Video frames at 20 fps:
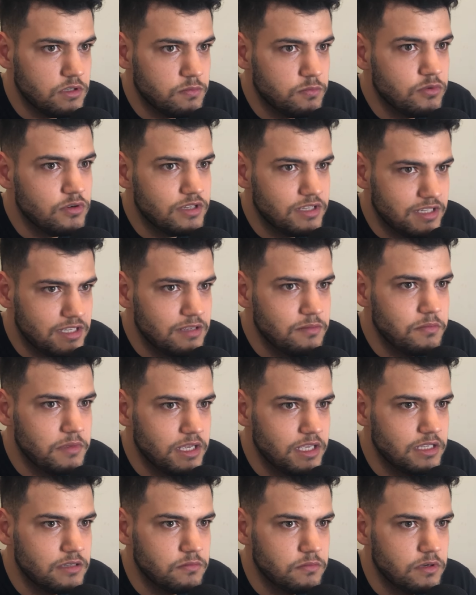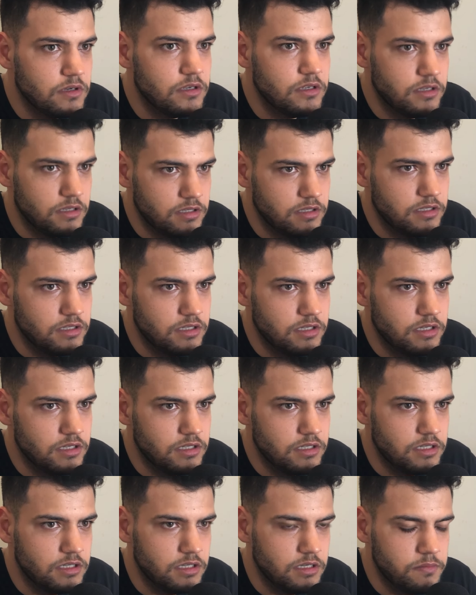por si mesma de,
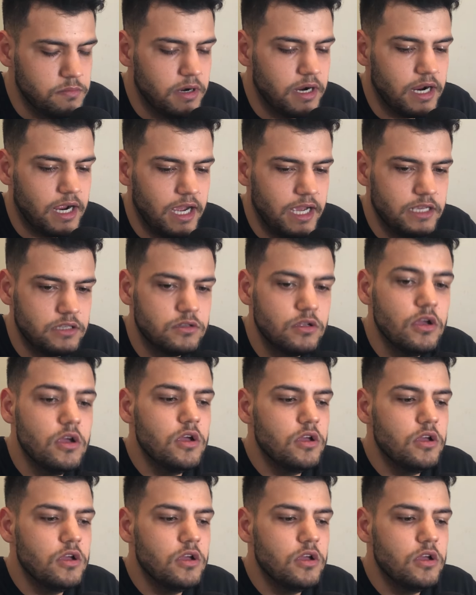de bancar isso.